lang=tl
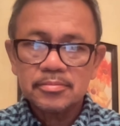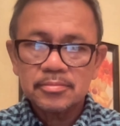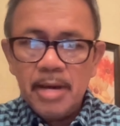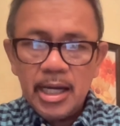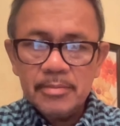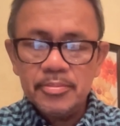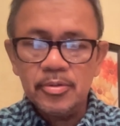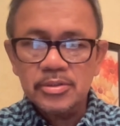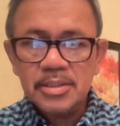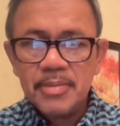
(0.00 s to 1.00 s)
Bakit
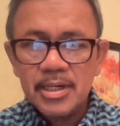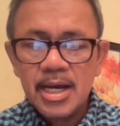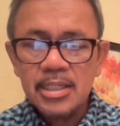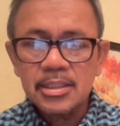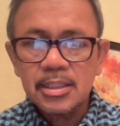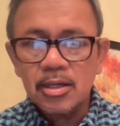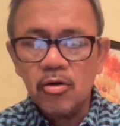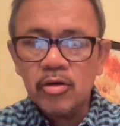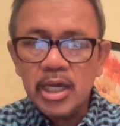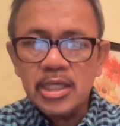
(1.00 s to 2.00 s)
po? Sapagkat
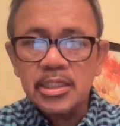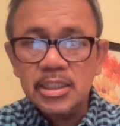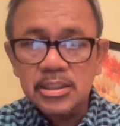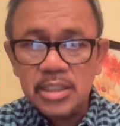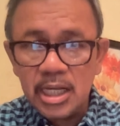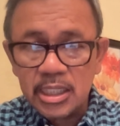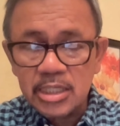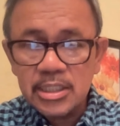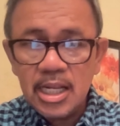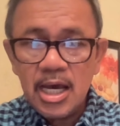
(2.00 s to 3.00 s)
Okay,
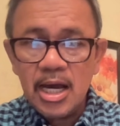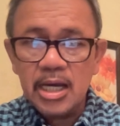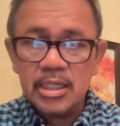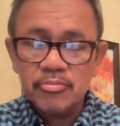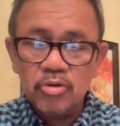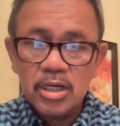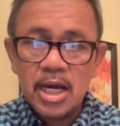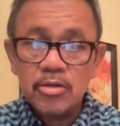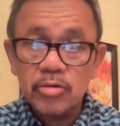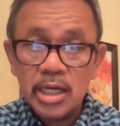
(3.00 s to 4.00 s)
tinatag nila ang
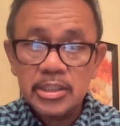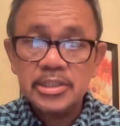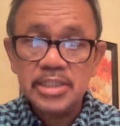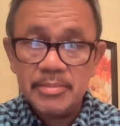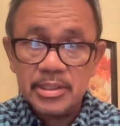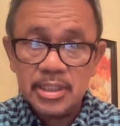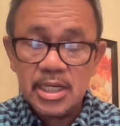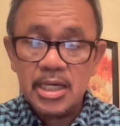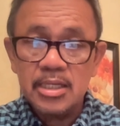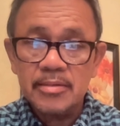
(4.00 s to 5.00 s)
Itbulaga noong
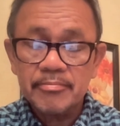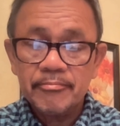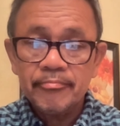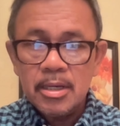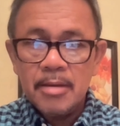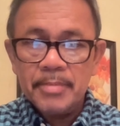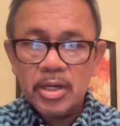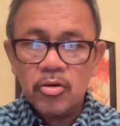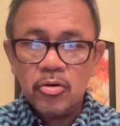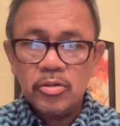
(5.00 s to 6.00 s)
1979.
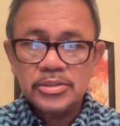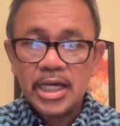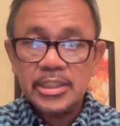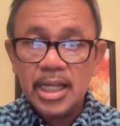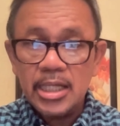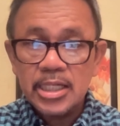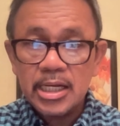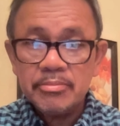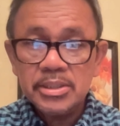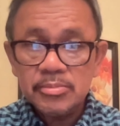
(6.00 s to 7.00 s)
Pero sa kanila na
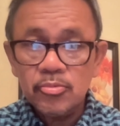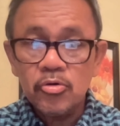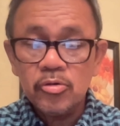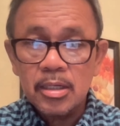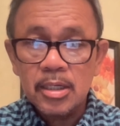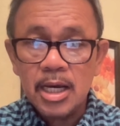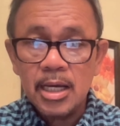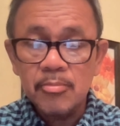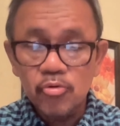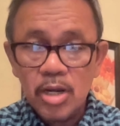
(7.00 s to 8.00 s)
rin mismo
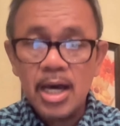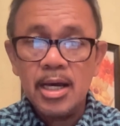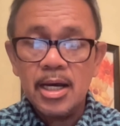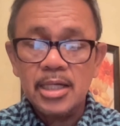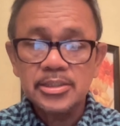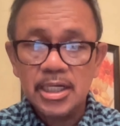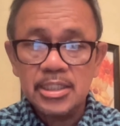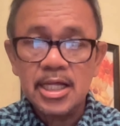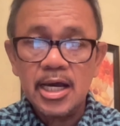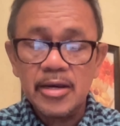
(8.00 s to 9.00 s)
nagmula ang
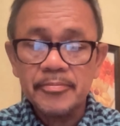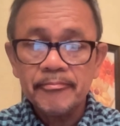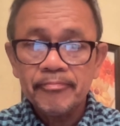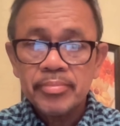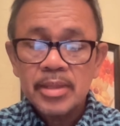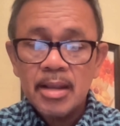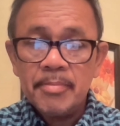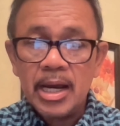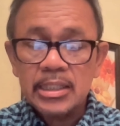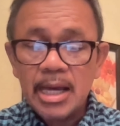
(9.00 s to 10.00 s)
salitang
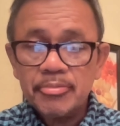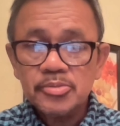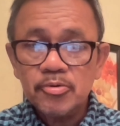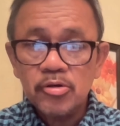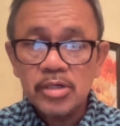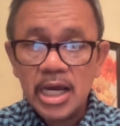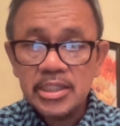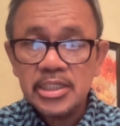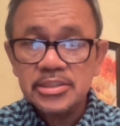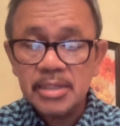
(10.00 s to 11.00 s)
pagkatapos po noong
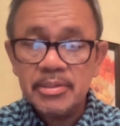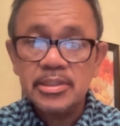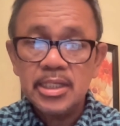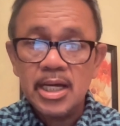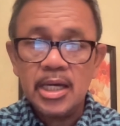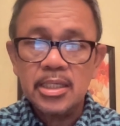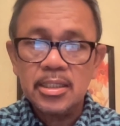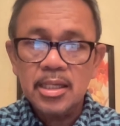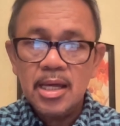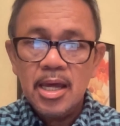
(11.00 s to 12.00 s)

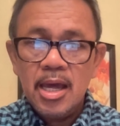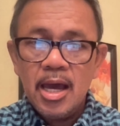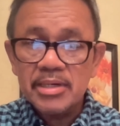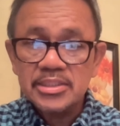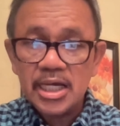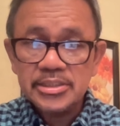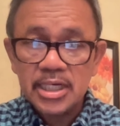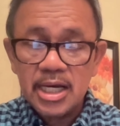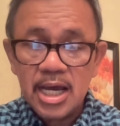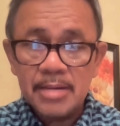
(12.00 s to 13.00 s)
1979,
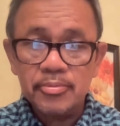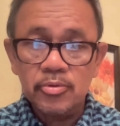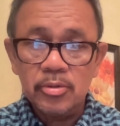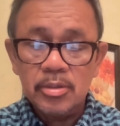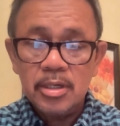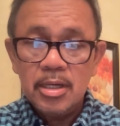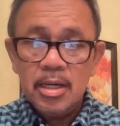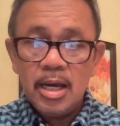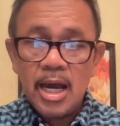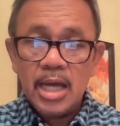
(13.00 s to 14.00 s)
magsasara nga po
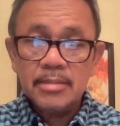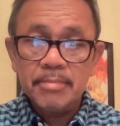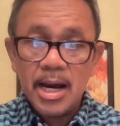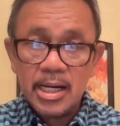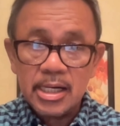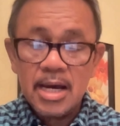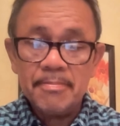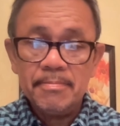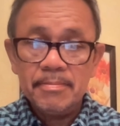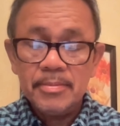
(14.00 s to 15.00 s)
at
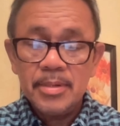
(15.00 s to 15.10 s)
bankrupt